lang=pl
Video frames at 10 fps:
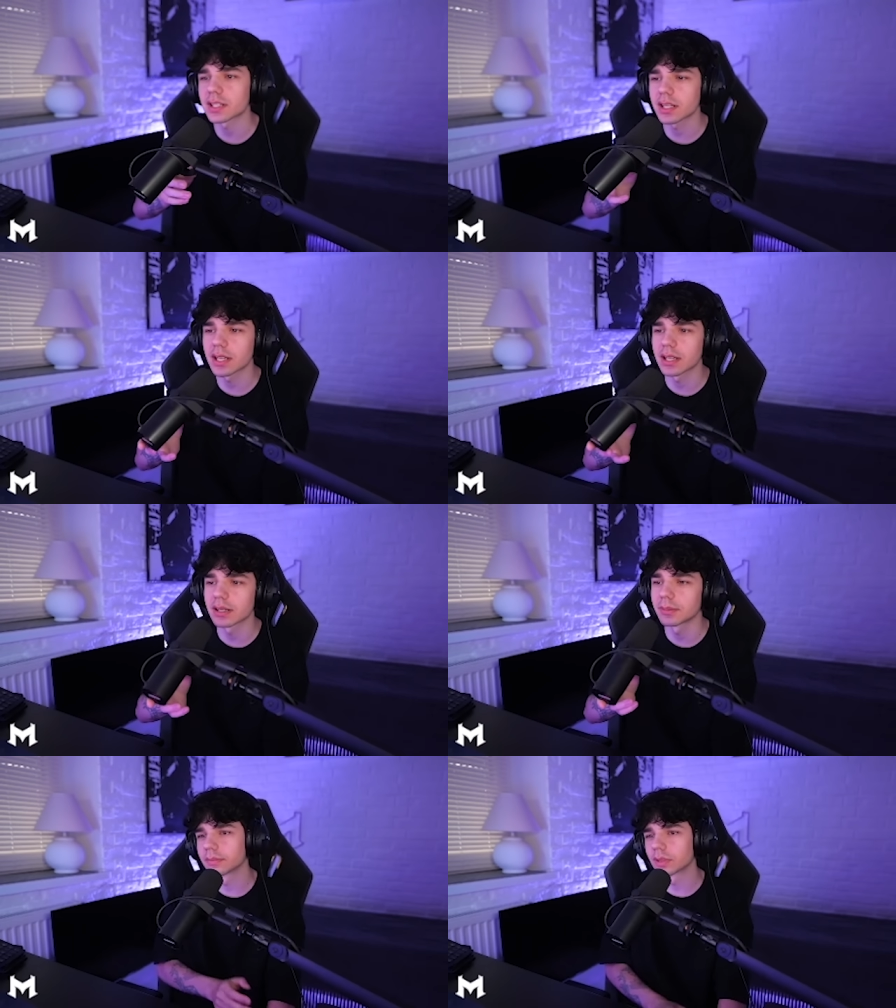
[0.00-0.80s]

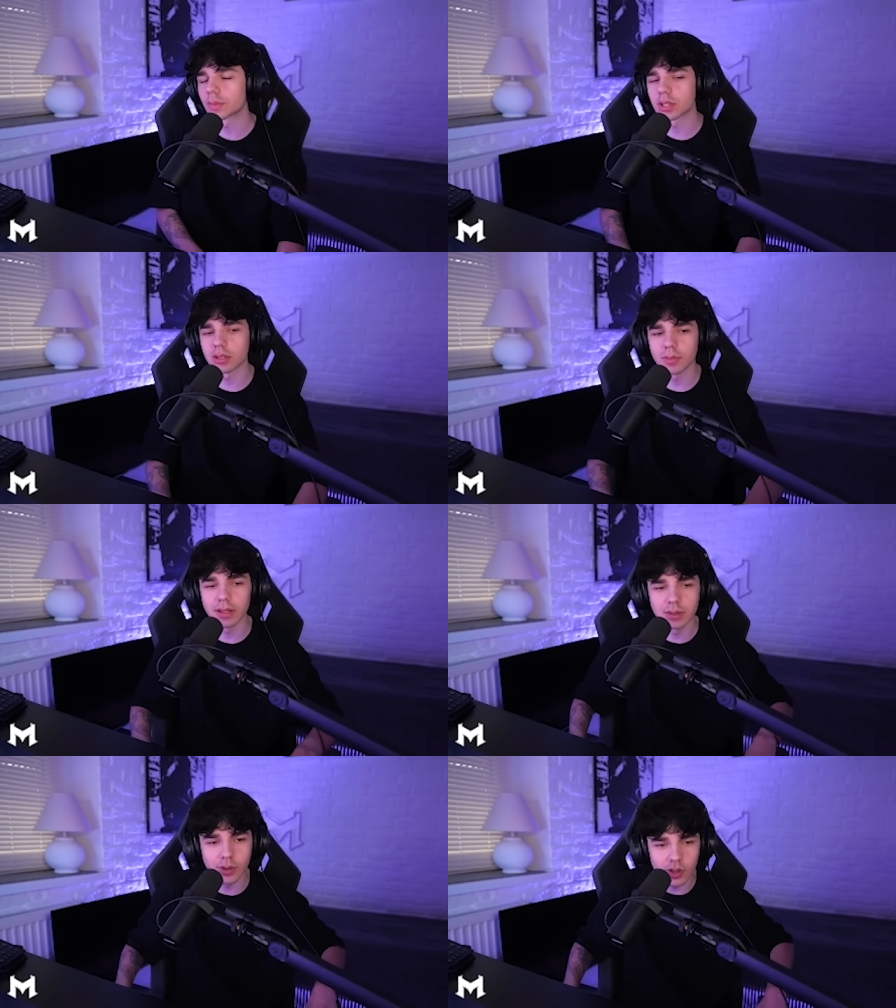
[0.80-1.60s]
że no przy
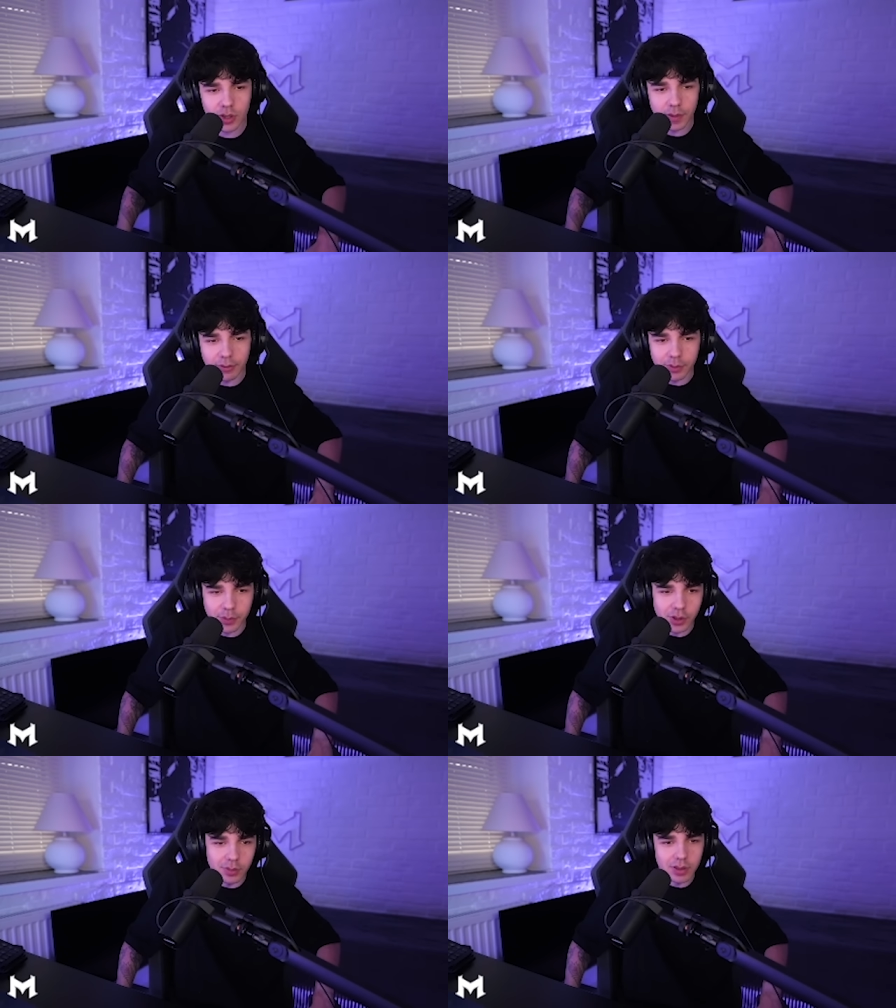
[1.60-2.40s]
normalnym chodzie
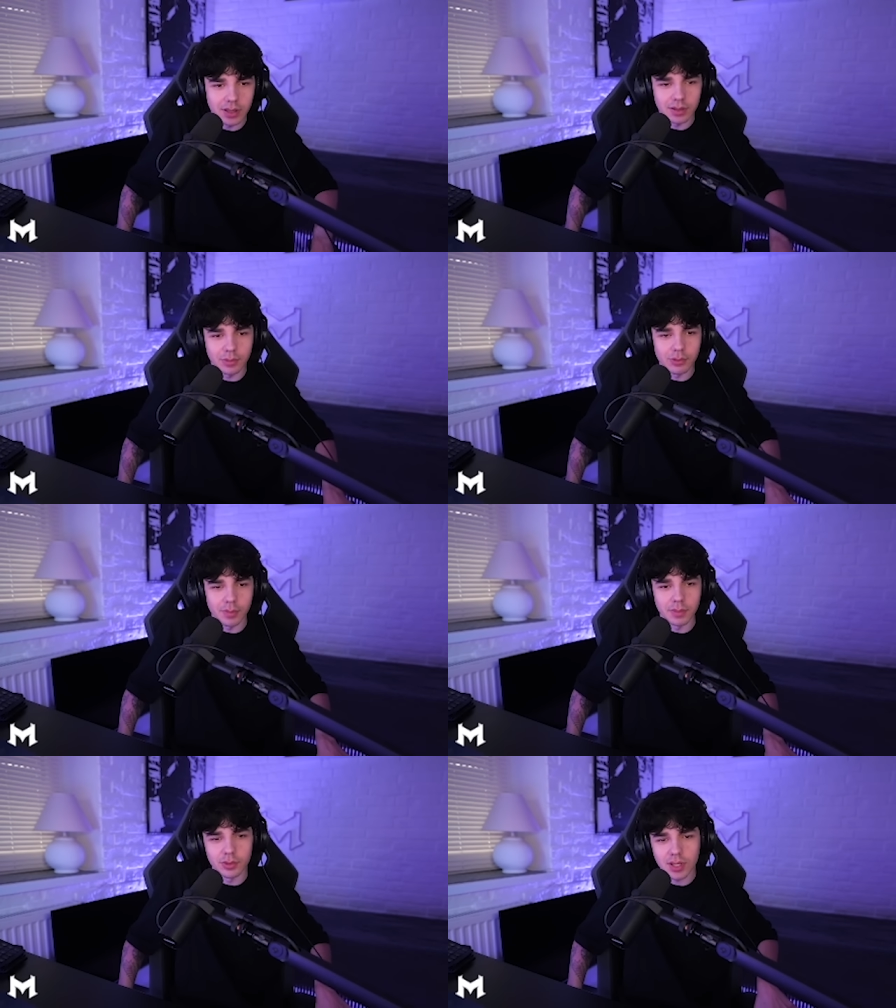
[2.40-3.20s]
prawdopodobnie
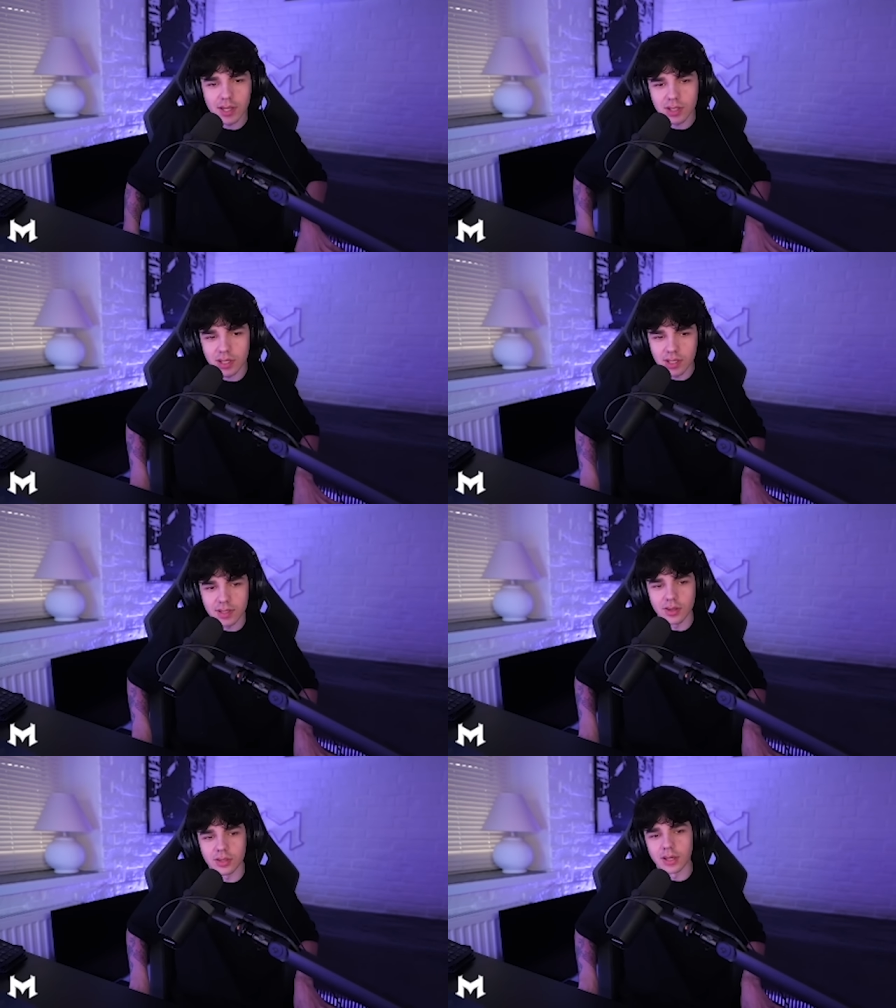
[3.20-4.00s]
byłoby mu ciężej czy
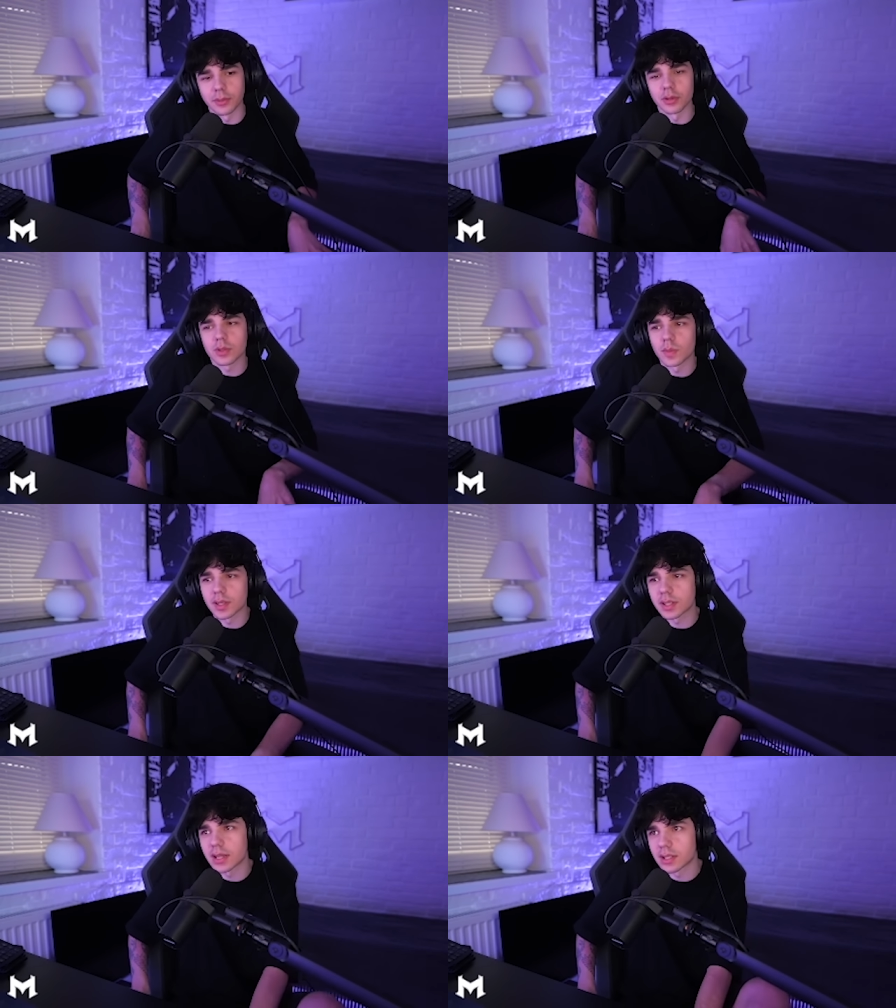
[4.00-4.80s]
coś, albo już mu
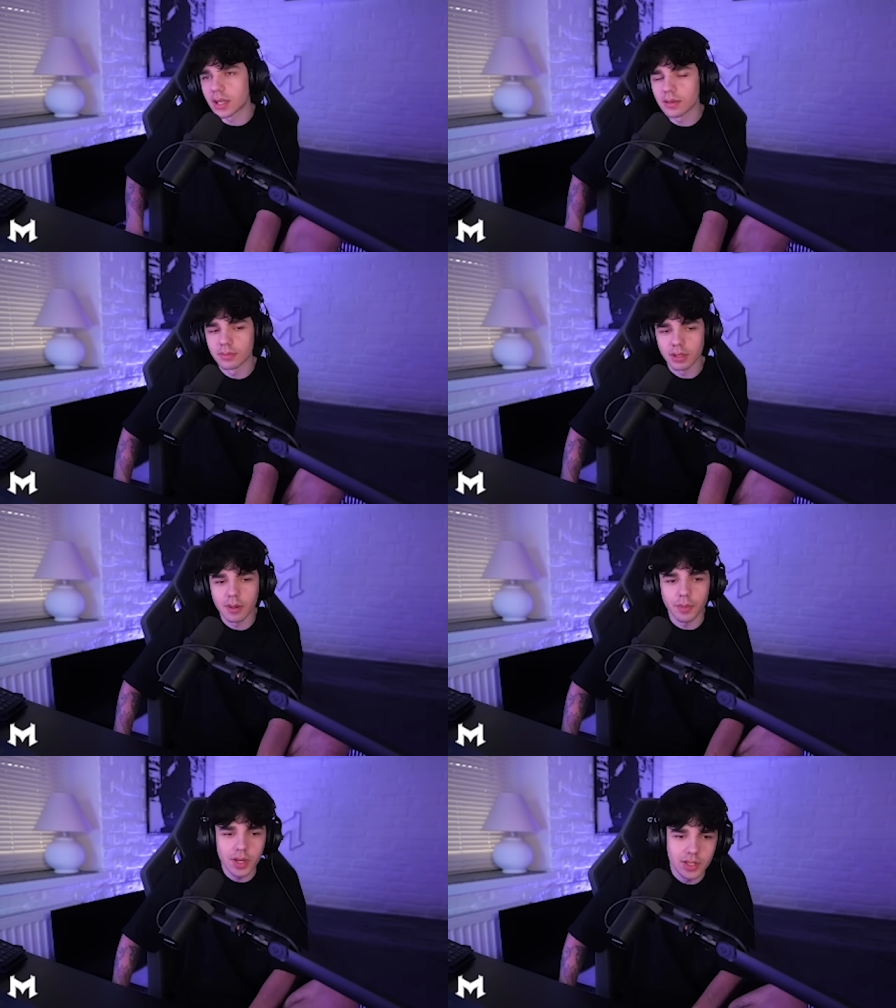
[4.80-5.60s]
jest ciężej. Nie
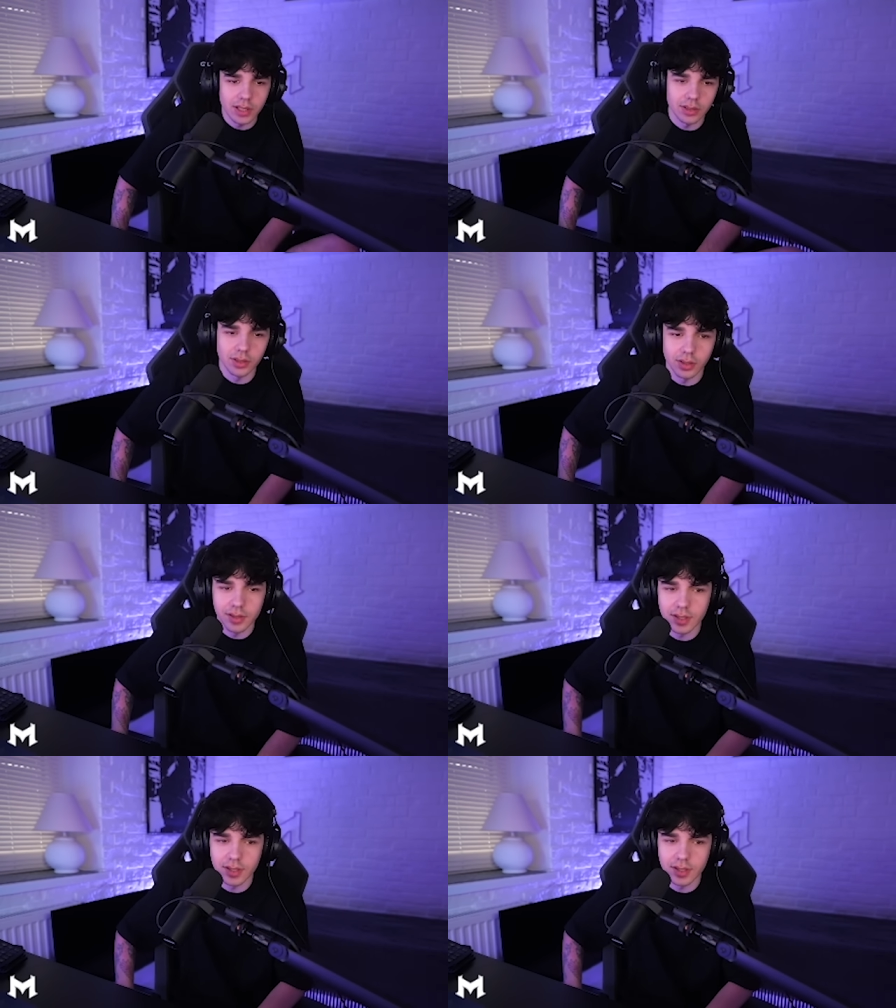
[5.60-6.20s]
mam pojęcia jak to do końca